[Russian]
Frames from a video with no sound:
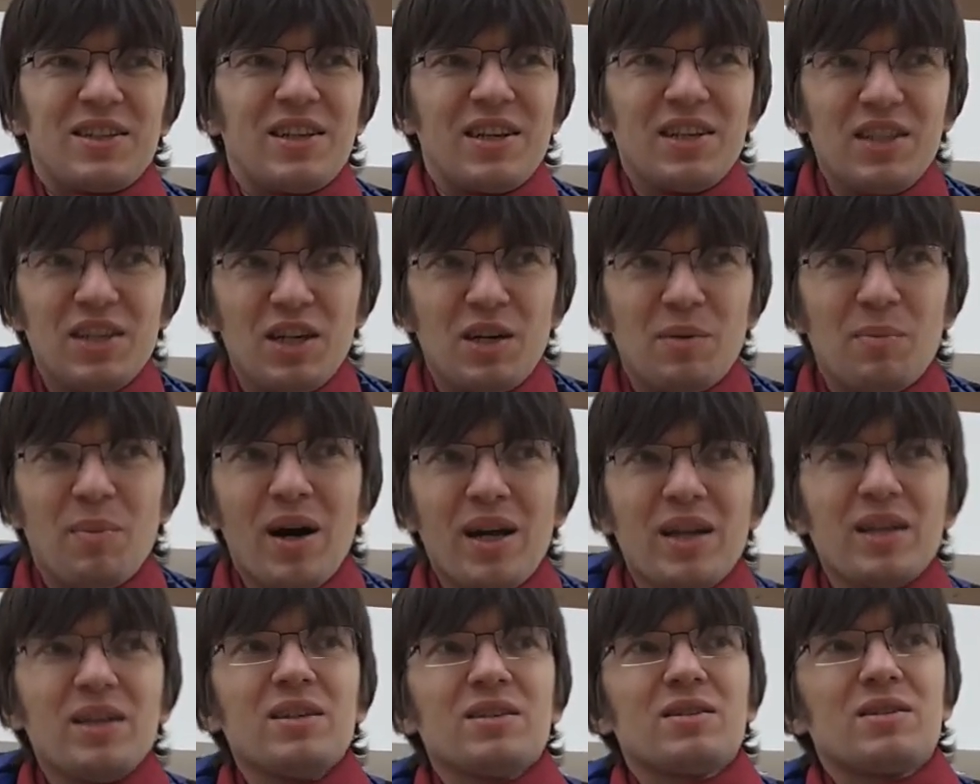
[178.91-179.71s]
Для них
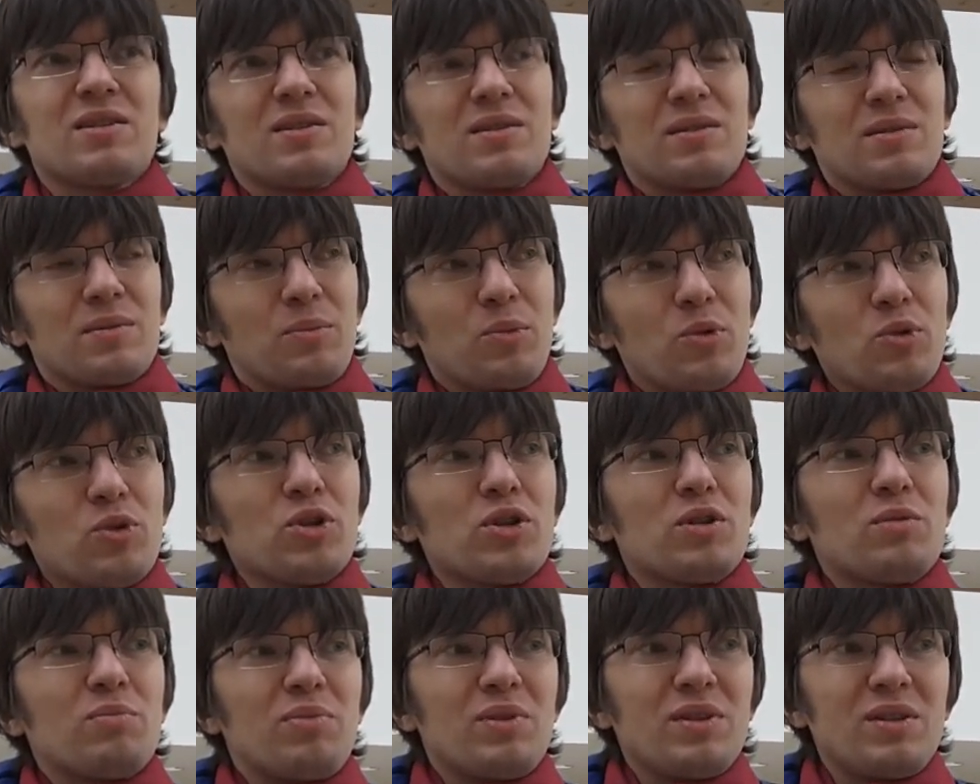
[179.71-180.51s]
Маркес
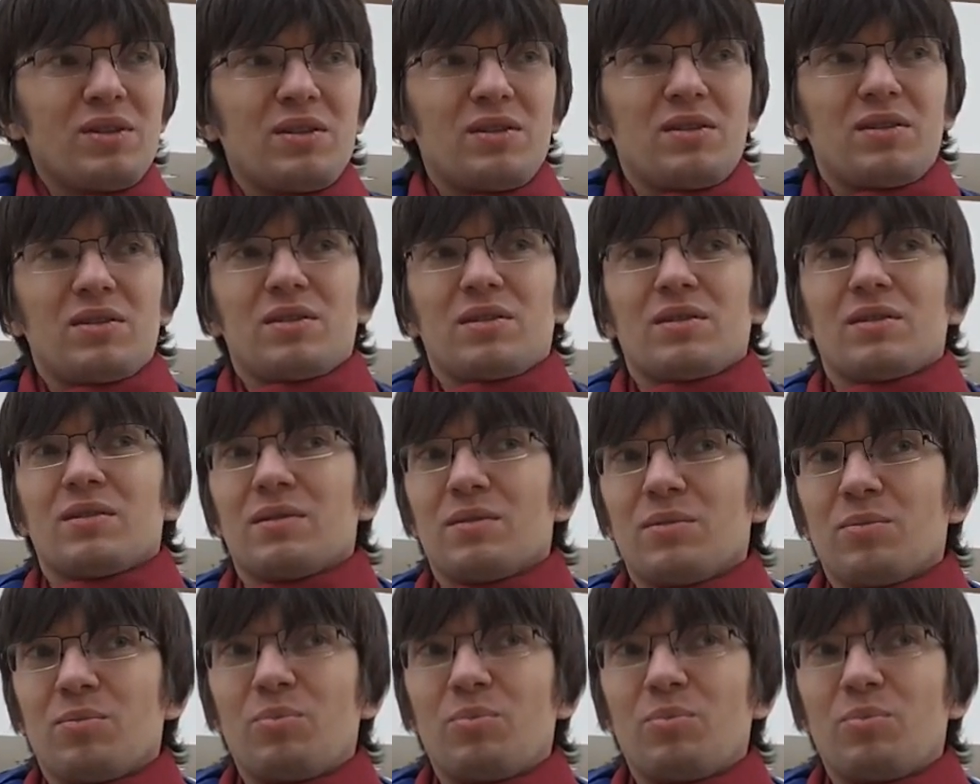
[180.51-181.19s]
может быть э,